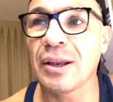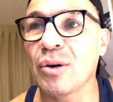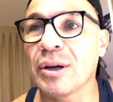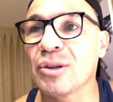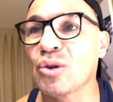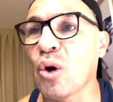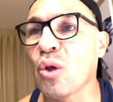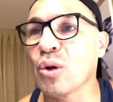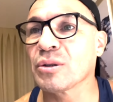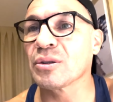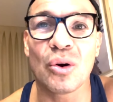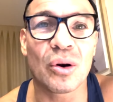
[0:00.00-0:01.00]
Creo que
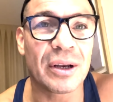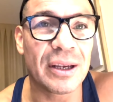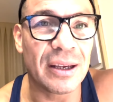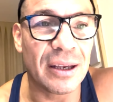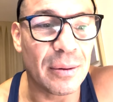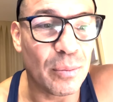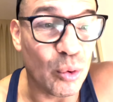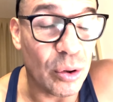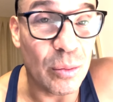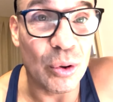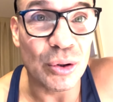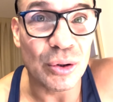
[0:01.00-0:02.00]
todos los que
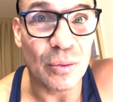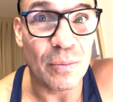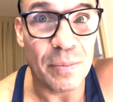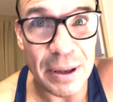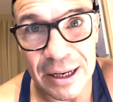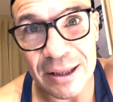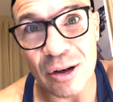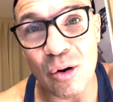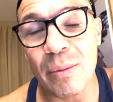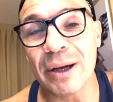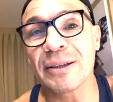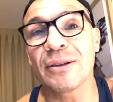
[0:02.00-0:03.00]
pudimos ver este
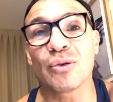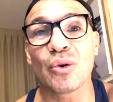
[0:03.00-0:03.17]
combate,